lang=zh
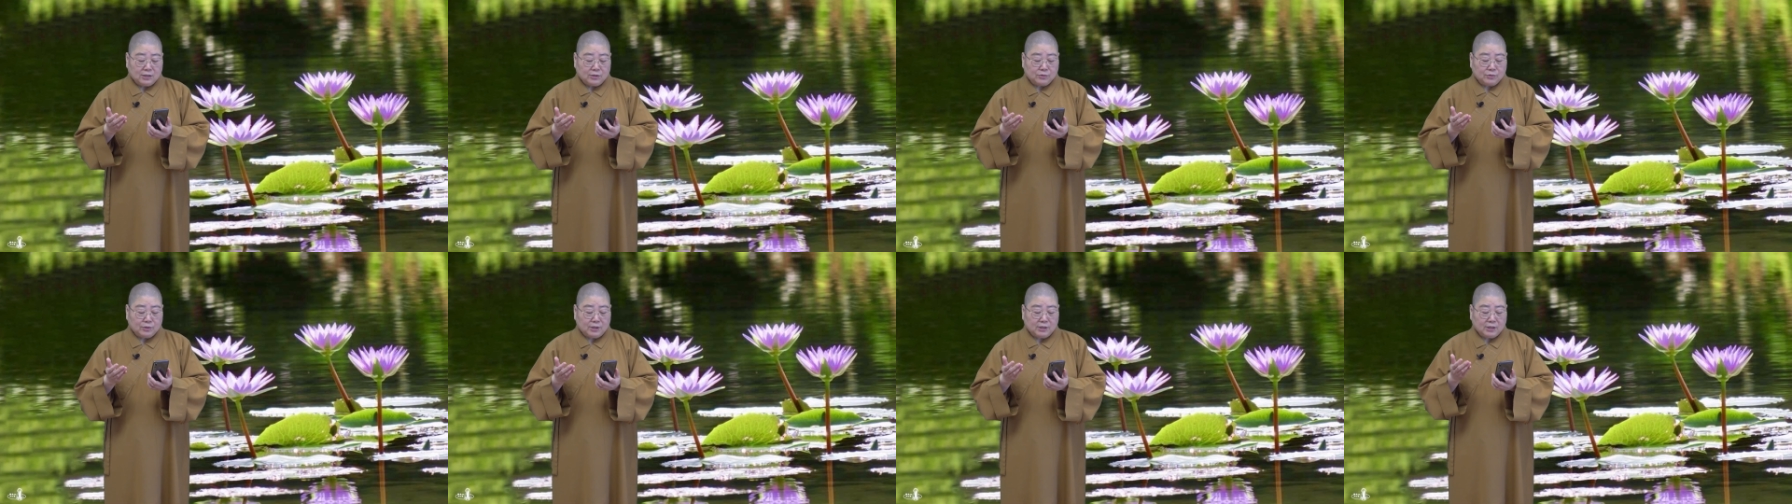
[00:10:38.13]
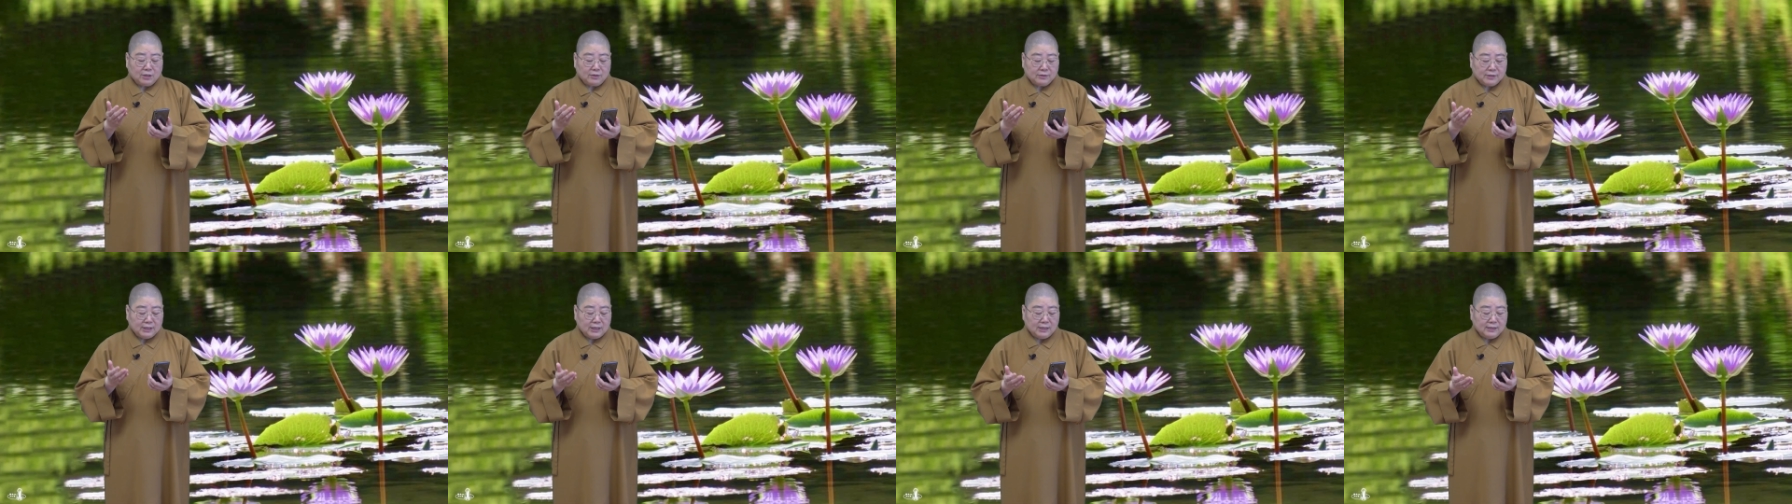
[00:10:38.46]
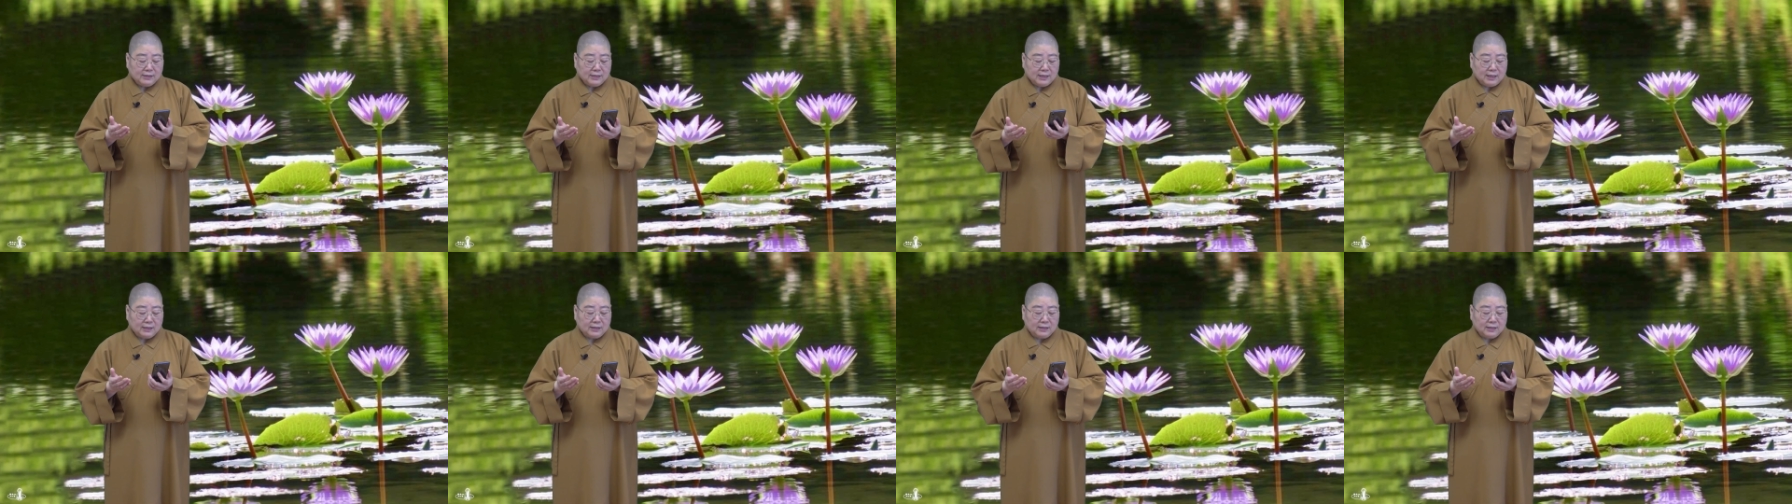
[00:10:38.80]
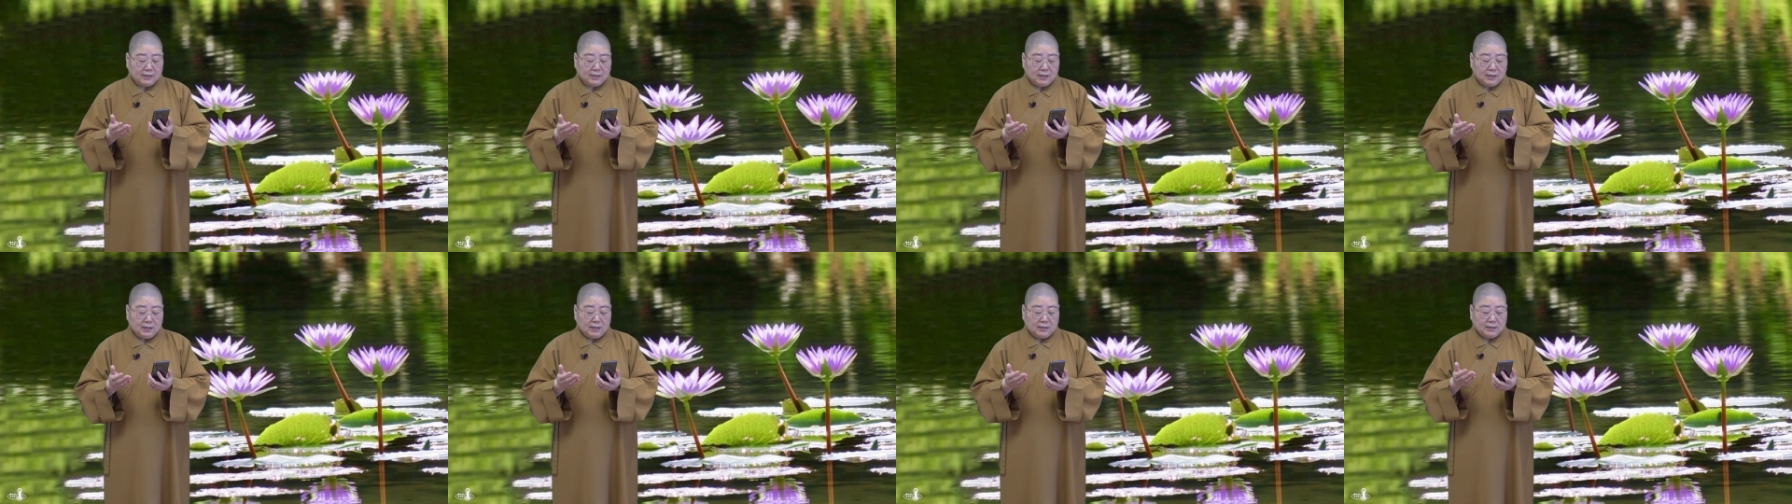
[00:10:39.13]
所以到现在
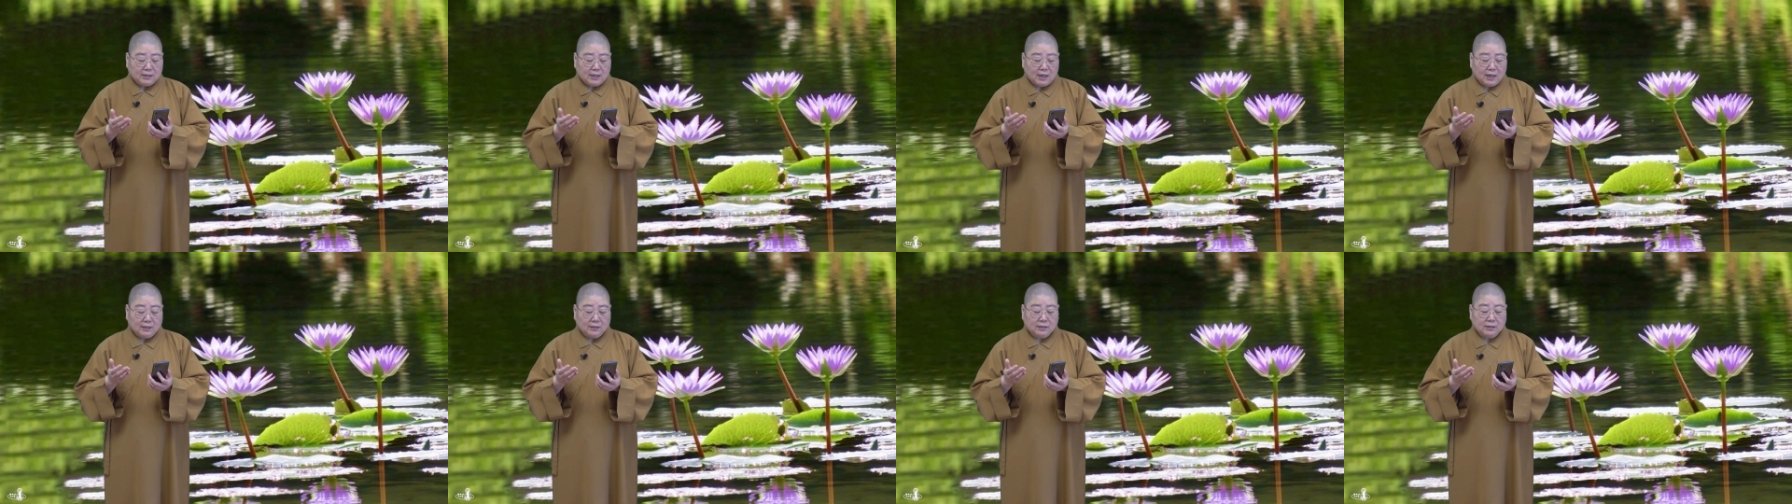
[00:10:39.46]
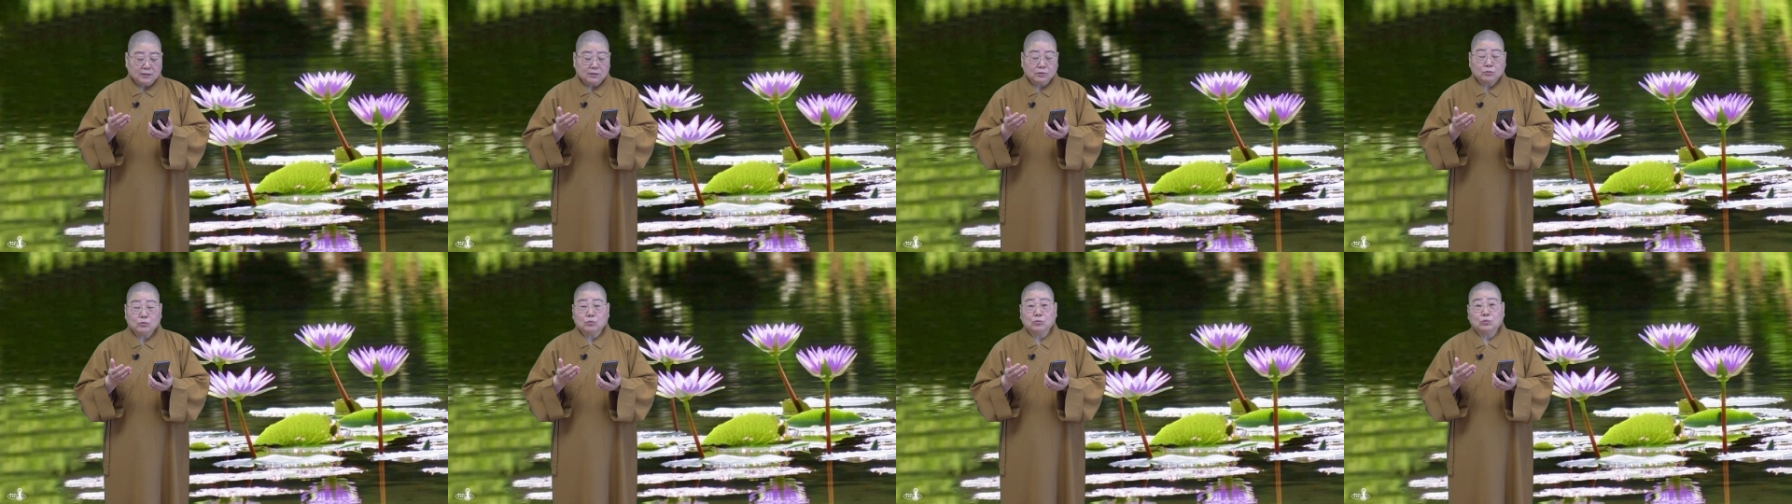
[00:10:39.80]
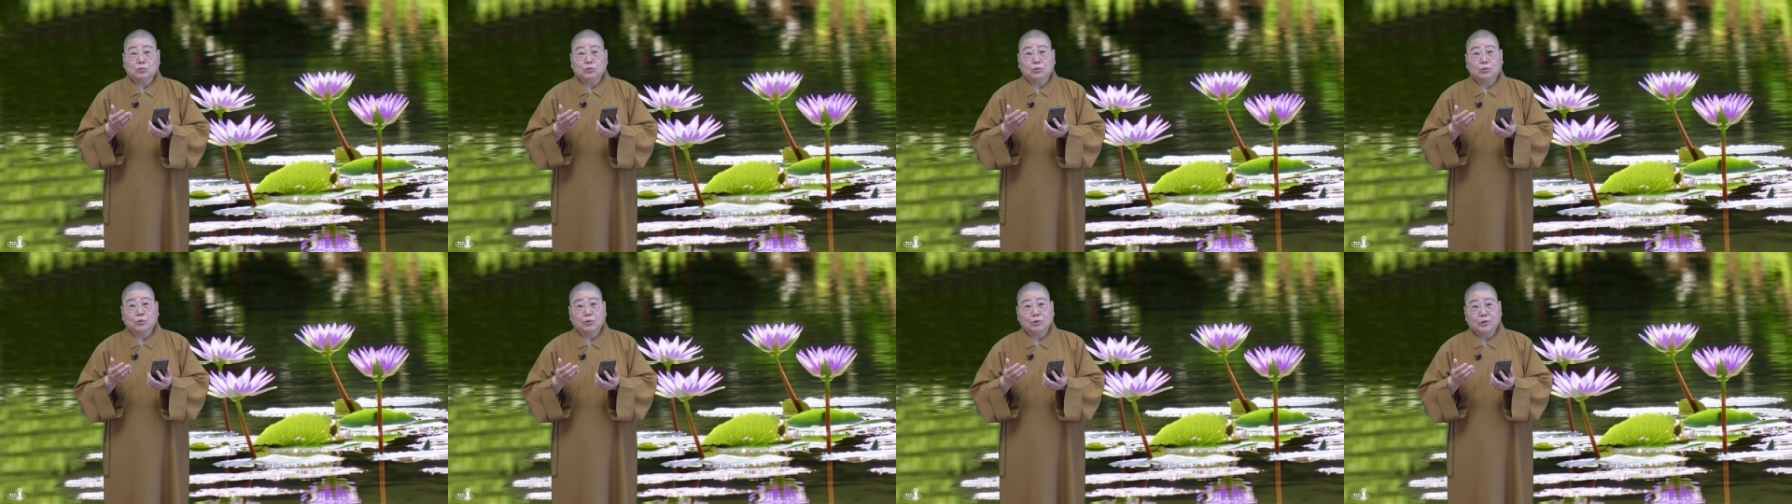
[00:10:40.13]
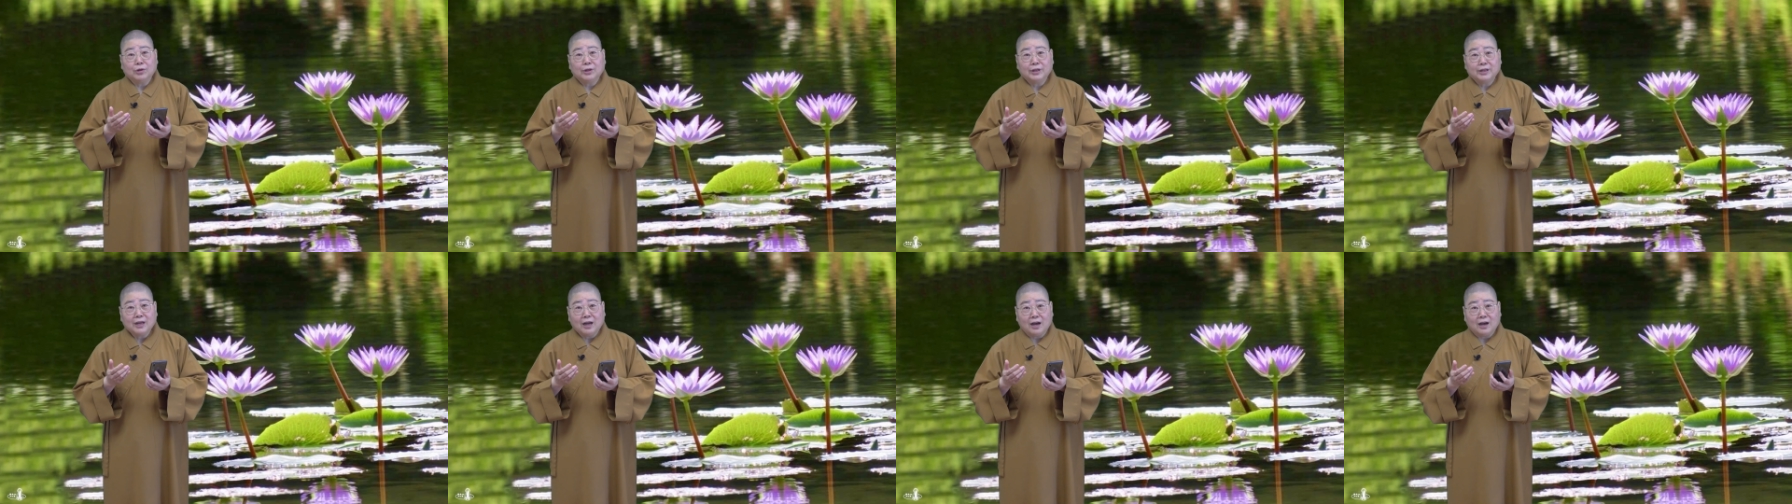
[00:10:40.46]
呢，他的骨
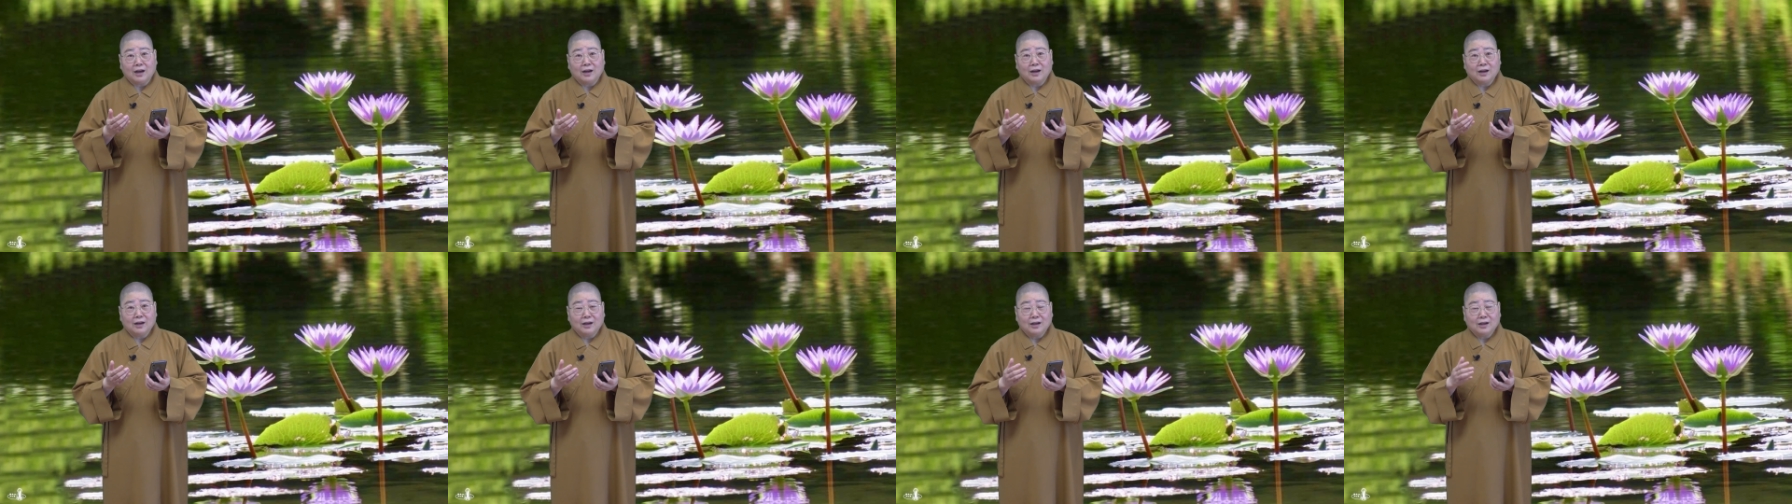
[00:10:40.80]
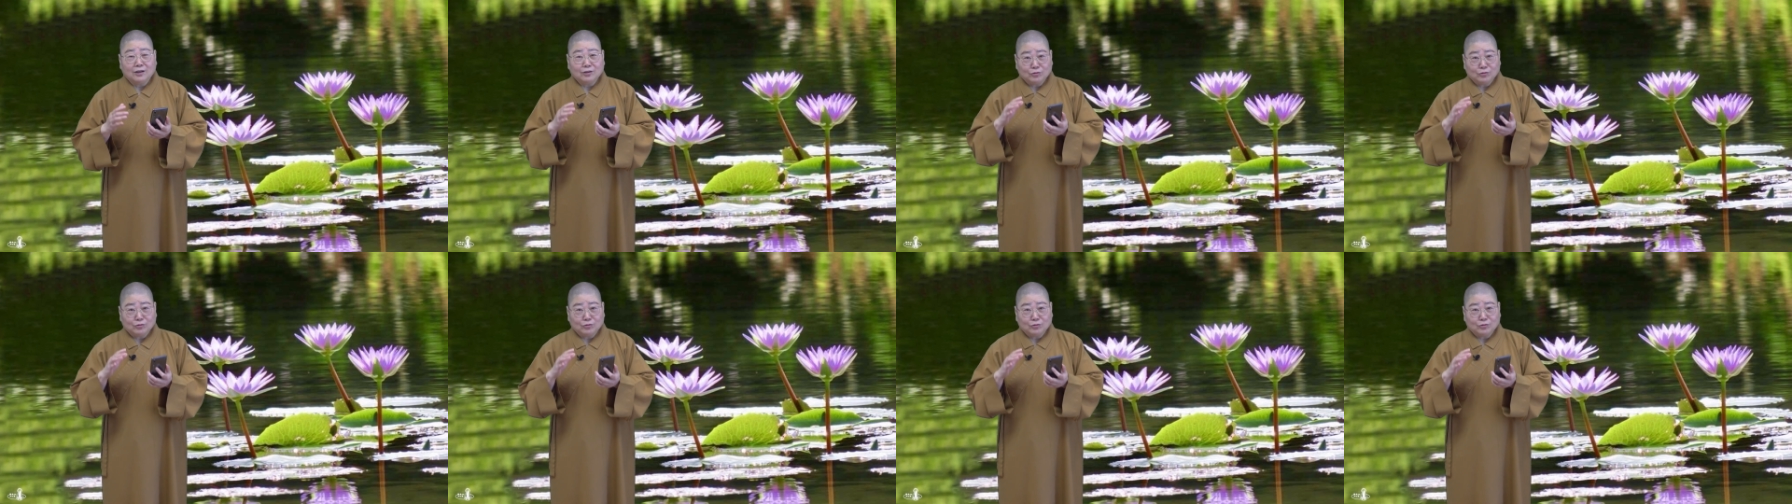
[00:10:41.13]
灰啊，